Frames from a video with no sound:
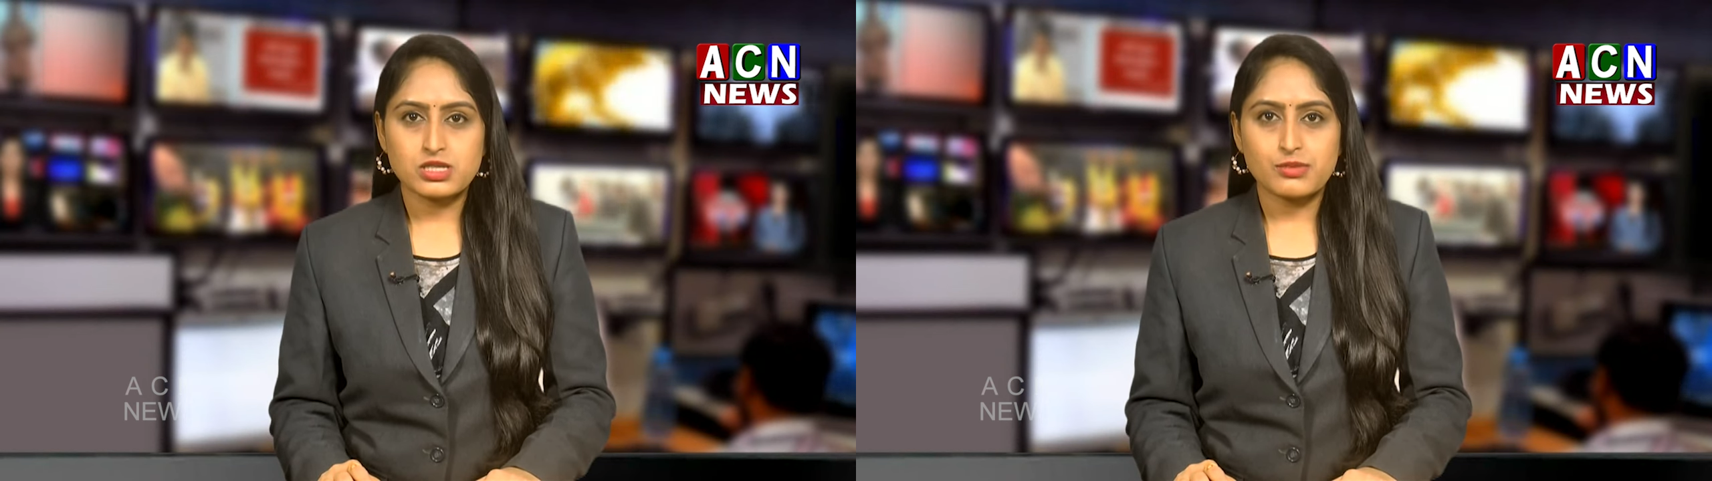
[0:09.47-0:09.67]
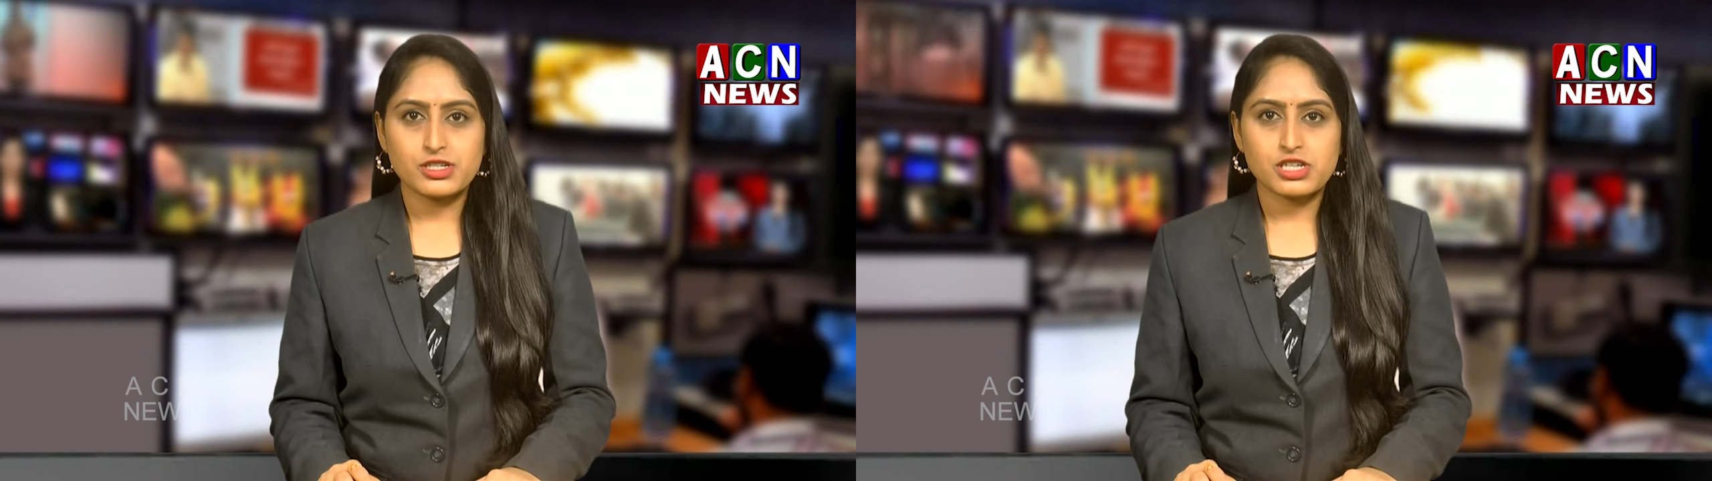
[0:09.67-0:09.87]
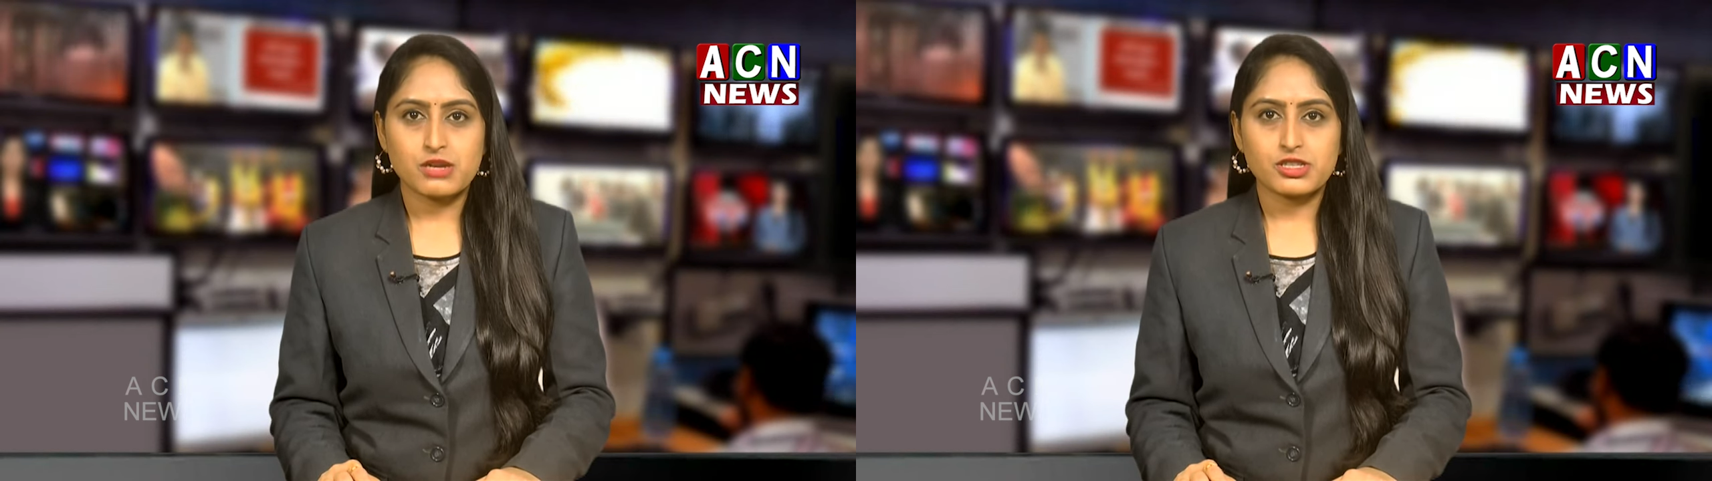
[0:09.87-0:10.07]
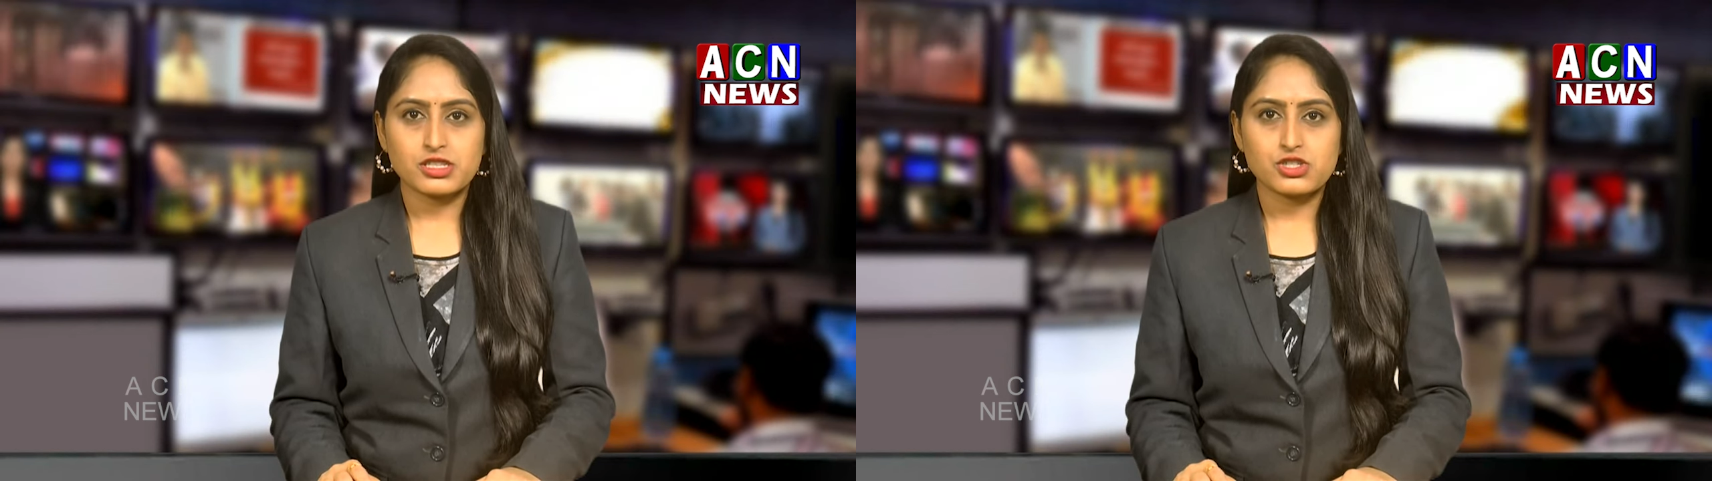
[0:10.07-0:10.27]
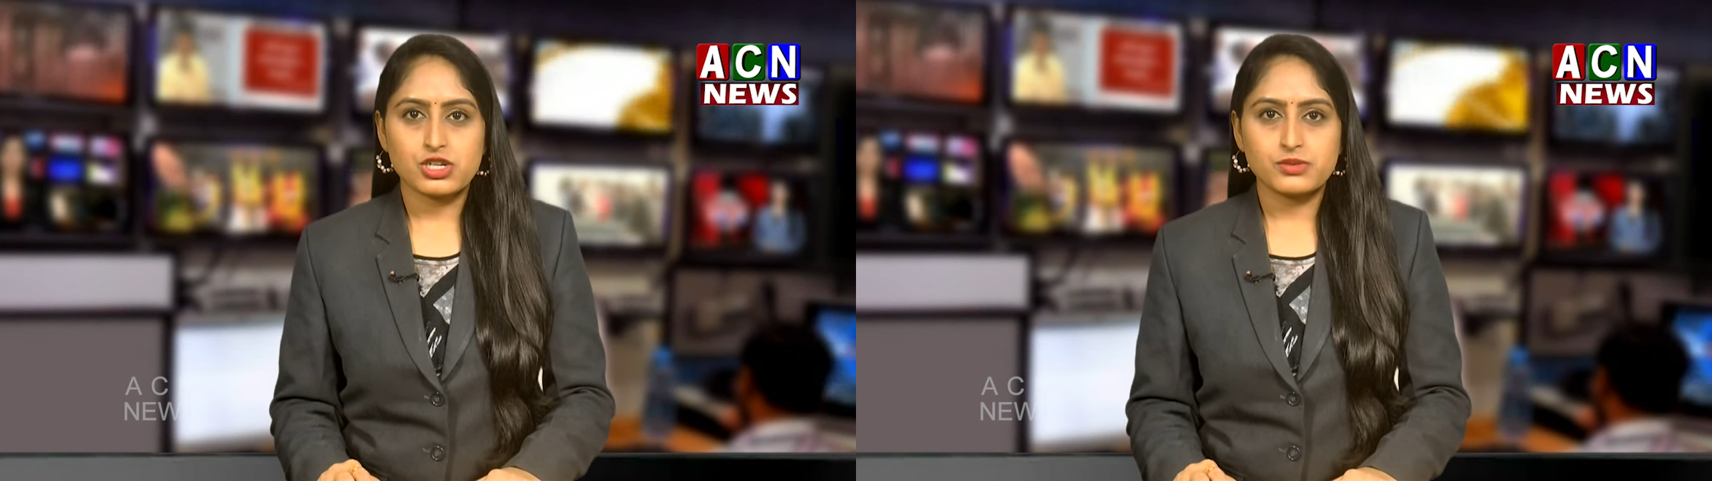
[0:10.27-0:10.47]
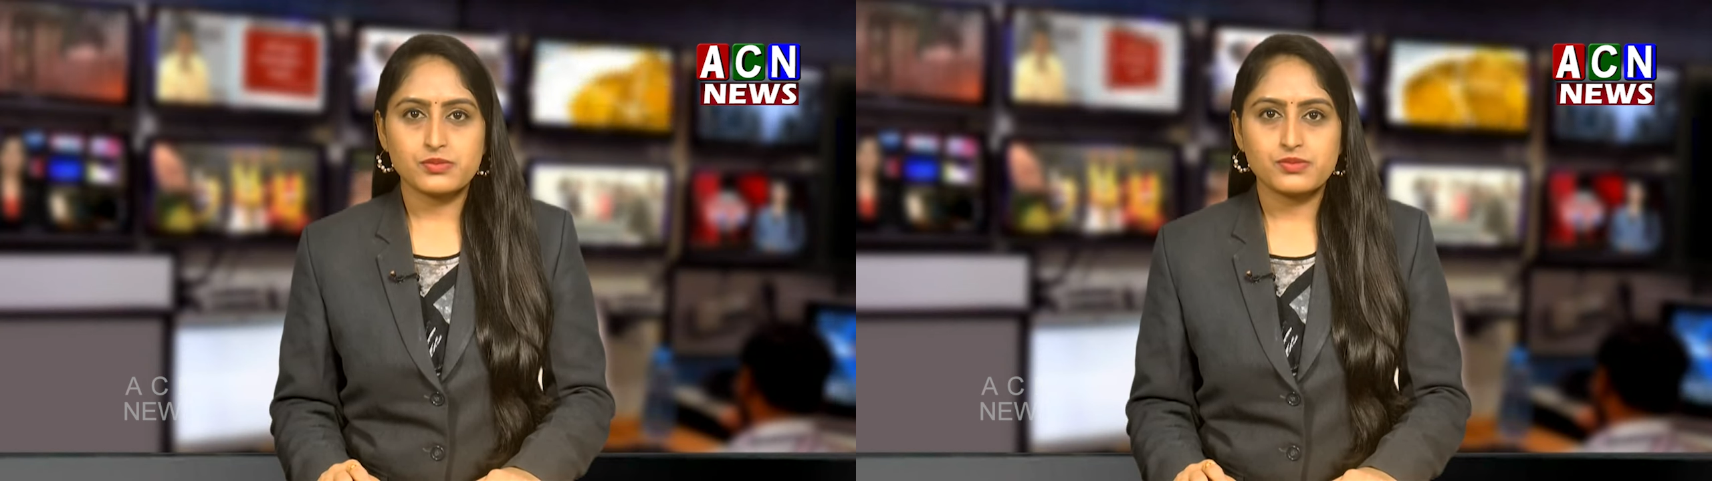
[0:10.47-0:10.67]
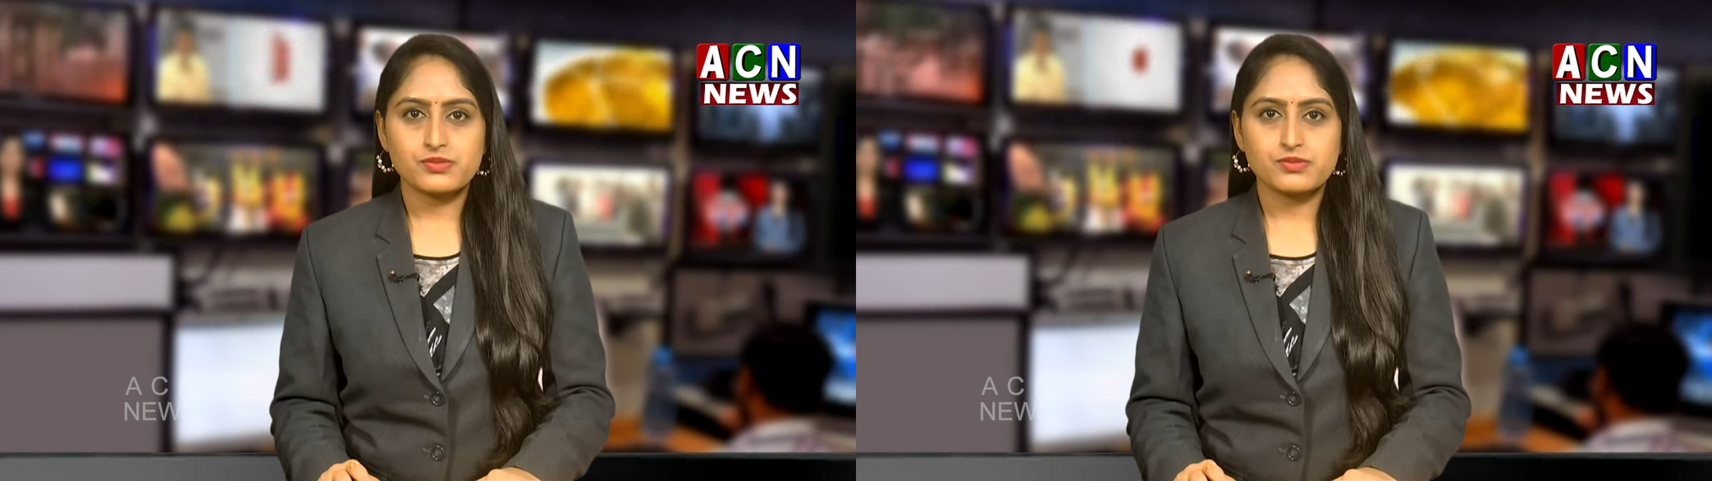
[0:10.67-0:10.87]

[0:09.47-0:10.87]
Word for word: సమాచారం అందించాడు